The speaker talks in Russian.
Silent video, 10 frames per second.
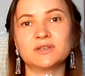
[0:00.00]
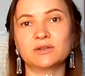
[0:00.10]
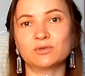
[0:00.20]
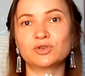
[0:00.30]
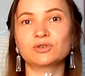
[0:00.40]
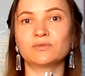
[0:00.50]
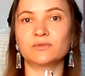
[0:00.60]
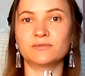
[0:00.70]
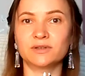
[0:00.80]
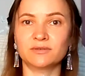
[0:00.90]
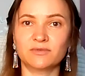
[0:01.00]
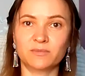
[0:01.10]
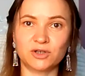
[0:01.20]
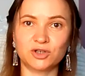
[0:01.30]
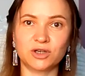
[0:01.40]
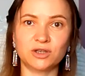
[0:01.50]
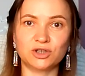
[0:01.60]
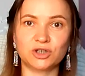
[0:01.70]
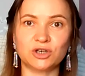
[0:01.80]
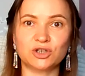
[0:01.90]
за то, что вы в этом воплощении
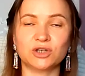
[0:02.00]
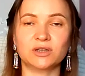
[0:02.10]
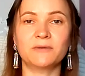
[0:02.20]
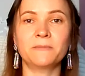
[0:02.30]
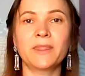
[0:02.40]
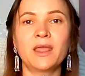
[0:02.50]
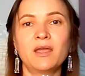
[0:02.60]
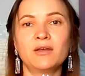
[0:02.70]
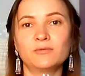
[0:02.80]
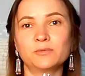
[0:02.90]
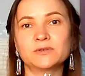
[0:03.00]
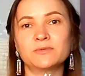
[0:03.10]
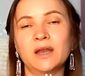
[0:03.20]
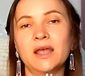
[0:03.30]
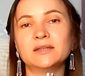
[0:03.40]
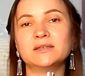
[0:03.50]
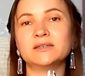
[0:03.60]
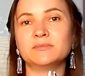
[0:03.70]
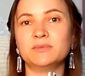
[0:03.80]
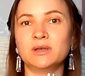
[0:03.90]
женщина. Вы позволяете
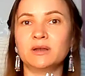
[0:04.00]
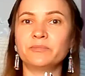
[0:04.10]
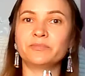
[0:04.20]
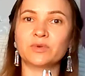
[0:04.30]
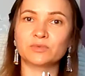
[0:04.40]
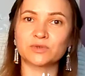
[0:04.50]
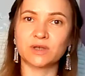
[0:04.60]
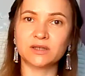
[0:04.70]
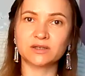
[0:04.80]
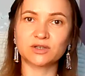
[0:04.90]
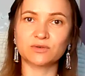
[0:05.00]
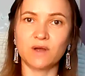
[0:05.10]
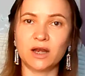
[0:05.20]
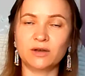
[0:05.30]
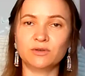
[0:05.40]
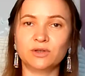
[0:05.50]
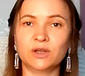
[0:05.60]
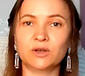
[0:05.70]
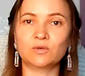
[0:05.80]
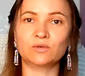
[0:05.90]
себе пропускать сексуальную
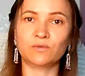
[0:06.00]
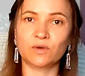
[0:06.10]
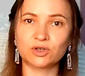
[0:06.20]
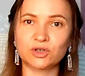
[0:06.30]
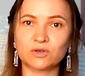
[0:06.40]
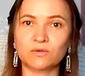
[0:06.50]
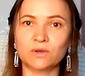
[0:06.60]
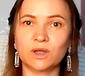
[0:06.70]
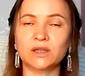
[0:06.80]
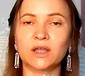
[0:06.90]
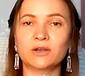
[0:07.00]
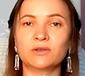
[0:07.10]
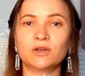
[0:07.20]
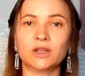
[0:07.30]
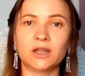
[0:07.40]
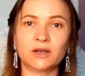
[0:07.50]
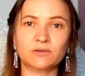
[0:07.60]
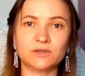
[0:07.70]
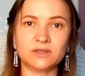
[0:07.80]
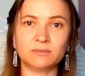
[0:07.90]
энергию, творческую энергию,
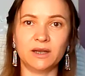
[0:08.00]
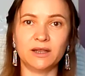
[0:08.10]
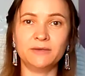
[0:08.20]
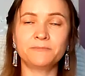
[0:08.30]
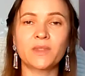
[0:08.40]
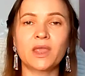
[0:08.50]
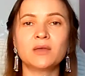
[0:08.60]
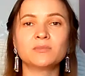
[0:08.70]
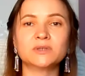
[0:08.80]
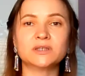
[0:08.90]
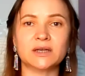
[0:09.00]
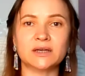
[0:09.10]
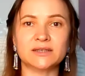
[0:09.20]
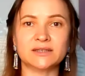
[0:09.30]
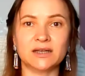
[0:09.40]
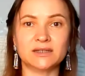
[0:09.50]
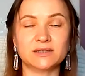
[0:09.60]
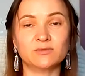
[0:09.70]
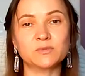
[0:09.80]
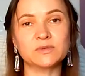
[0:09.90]
энергию Земли,
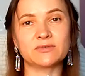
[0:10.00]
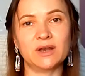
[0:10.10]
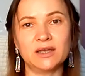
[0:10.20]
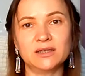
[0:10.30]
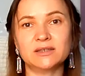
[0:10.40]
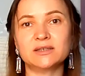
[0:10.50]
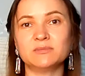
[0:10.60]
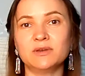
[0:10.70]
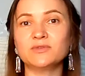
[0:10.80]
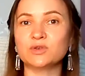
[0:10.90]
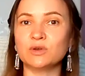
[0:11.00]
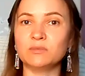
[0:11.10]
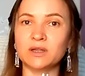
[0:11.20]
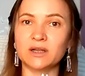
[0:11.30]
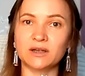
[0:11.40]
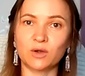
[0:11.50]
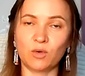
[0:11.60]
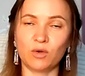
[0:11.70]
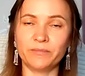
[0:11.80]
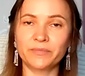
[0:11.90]
материализации. Позволяете себе все иметь
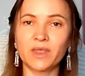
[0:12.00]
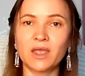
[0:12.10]
легко